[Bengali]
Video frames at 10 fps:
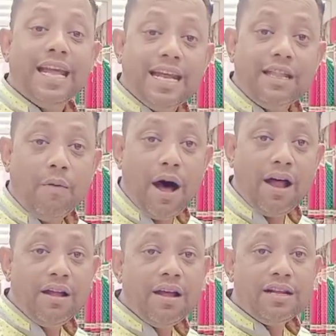স্ক্রিনে দেওয়া
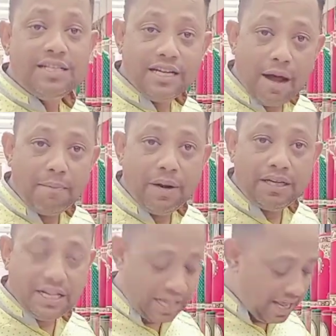যে
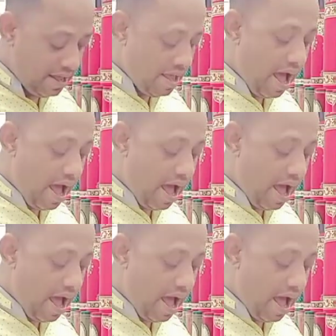নাম্বারটিতে